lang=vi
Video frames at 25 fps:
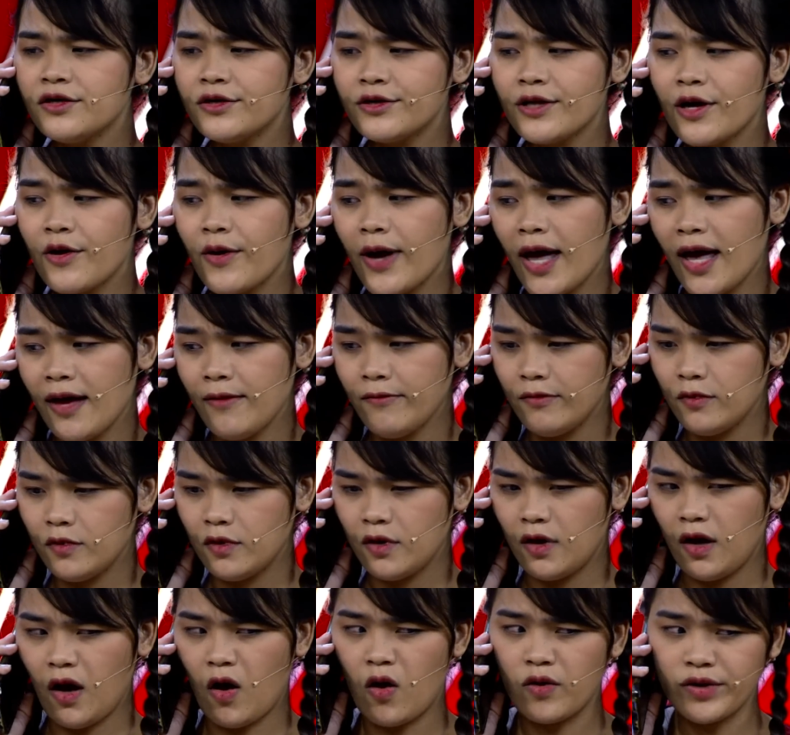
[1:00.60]
chưa đâu em.
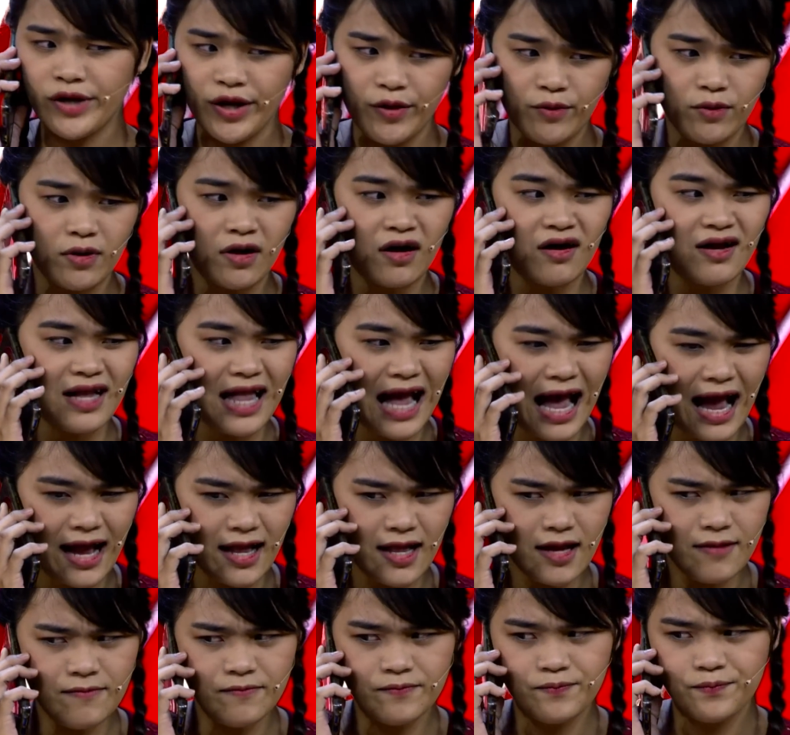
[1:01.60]
Còn nhiều người lạ
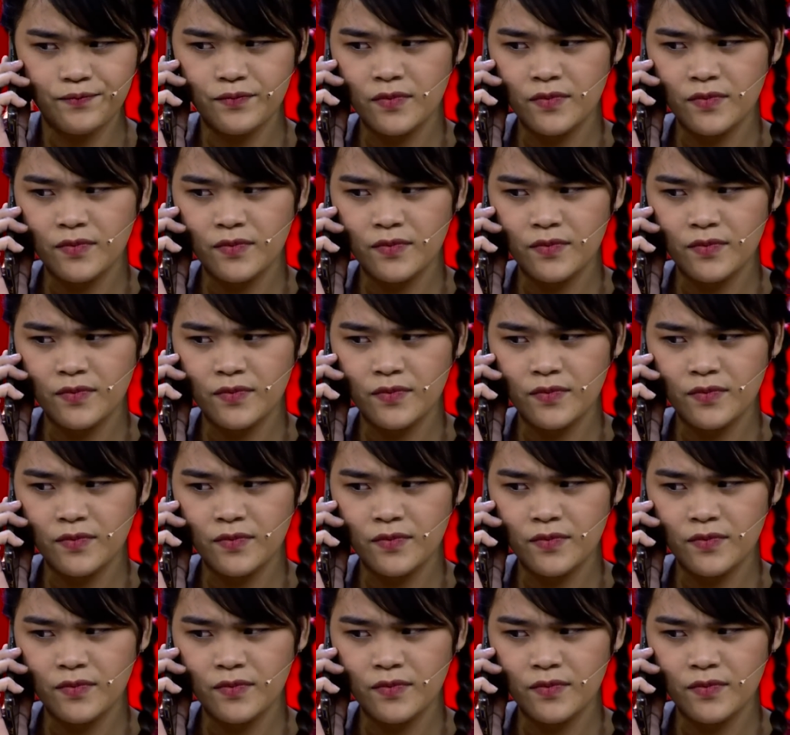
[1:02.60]
lắm.